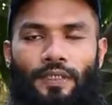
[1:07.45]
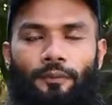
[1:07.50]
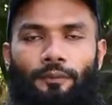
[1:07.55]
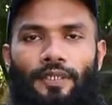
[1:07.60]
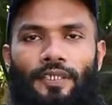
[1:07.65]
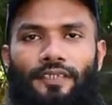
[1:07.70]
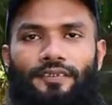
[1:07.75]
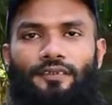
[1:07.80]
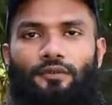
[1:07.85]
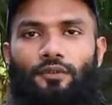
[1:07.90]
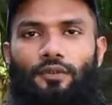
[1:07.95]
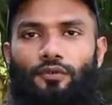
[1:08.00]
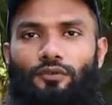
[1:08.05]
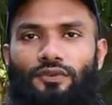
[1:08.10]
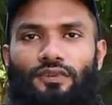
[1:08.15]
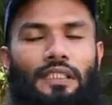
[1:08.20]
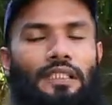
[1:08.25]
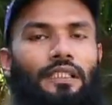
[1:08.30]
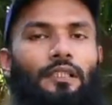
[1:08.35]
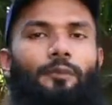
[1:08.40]
बकेट्स होती हैं
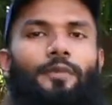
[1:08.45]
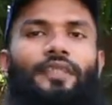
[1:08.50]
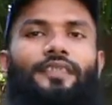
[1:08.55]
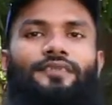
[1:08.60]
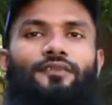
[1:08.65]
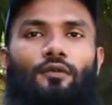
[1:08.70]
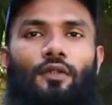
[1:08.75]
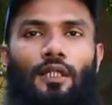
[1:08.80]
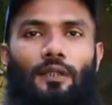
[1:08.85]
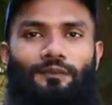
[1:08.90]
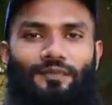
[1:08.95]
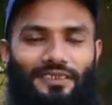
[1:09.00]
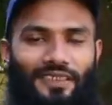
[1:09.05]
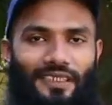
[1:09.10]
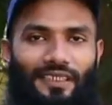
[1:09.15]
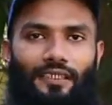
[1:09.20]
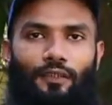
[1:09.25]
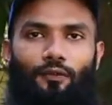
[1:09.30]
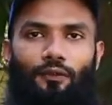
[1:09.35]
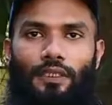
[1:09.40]
उसके अंदर मैंने इसको
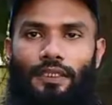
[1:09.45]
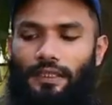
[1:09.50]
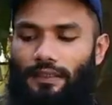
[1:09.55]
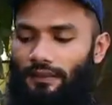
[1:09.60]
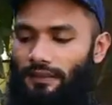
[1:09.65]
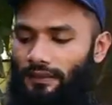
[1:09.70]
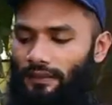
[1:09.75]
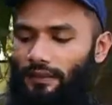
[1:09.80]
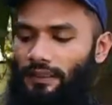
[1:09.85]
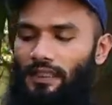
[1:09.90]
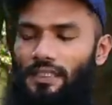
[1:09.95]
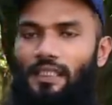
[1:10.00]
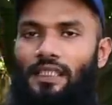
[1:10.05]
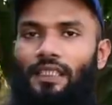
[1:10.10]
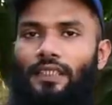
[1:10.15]
अपसाइड डाउन लगा दिया था